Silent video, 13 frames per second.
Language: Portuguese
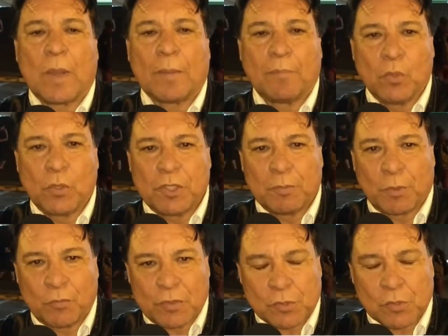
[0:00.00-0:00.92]
com apoio
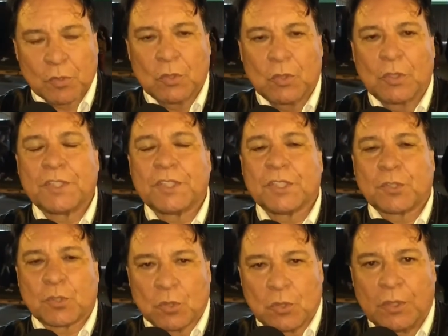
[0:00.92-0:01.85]
de professores,
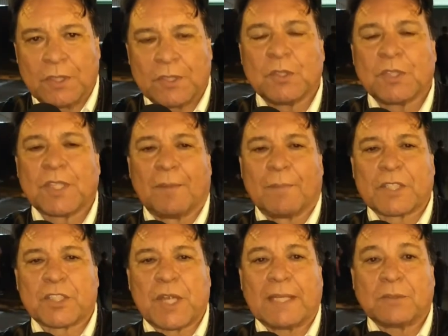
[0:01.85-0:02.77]
gestores do Estela
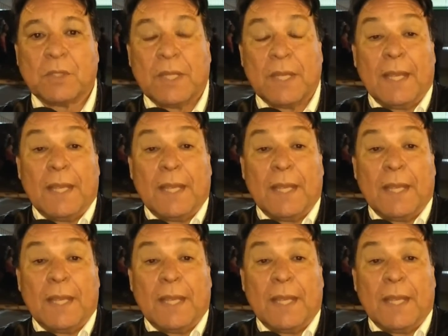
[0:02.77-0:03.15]
Machado,